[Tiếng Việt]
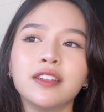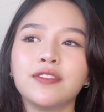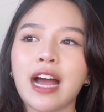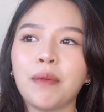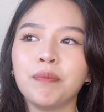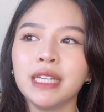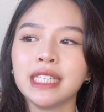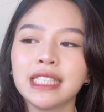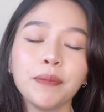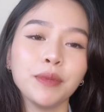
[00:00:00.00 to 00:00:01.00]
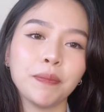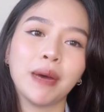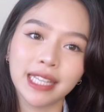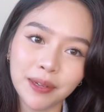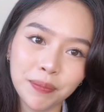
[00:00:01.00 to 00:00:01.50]
và mình chấp nhận
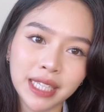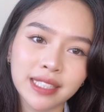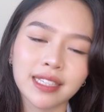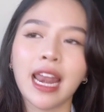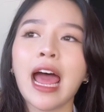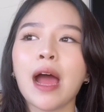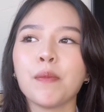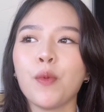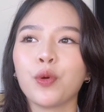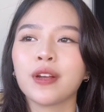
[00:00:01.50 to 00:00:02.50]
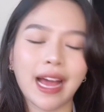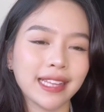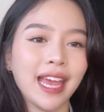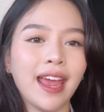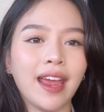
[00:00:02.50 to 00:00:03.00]
bản thân mình là một cá
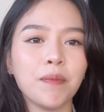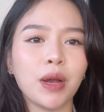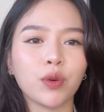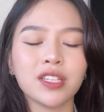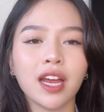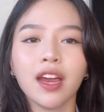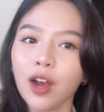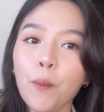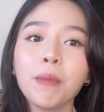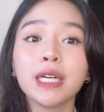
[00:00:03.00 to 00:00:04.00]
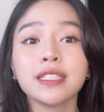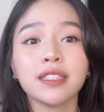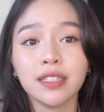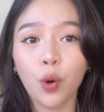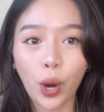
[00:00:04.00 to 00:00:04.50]
thể mà nó sẽ không bao giờ
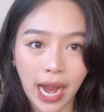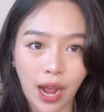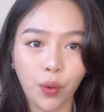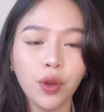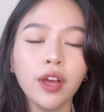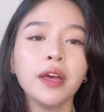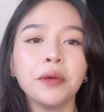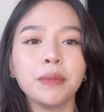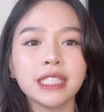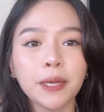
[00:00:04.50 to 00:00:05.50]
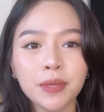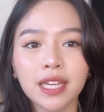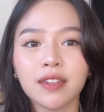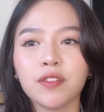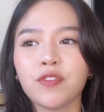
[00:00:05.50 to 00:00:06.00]
hoàn hảo mình chấp nhận
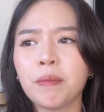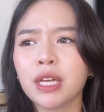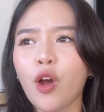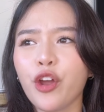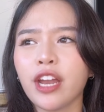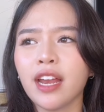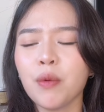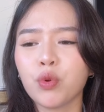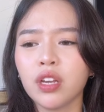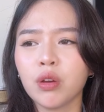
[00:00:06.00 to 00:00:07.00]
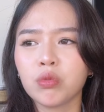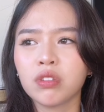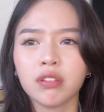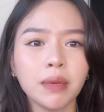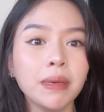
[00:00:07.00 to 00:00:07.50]
và mình coi đấy là một điều
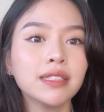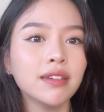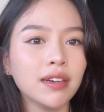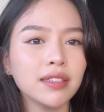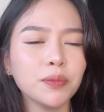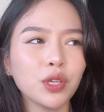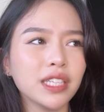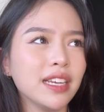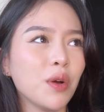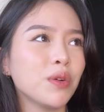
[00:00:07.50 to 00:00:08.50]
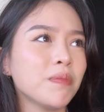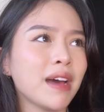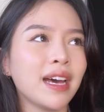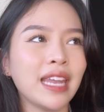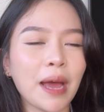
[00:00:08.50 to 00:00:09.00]
cực kỳ bình thường một điều
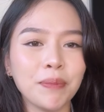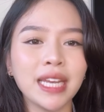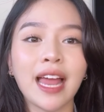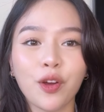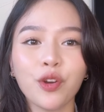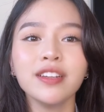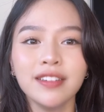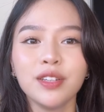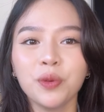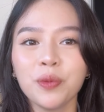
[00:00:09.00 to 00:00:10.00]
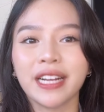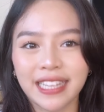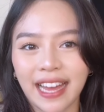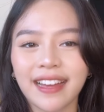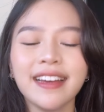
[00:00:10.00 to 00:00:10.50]
mà làm mình là con người đúng không cả
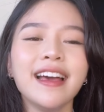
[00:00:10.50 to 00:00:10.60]
nhà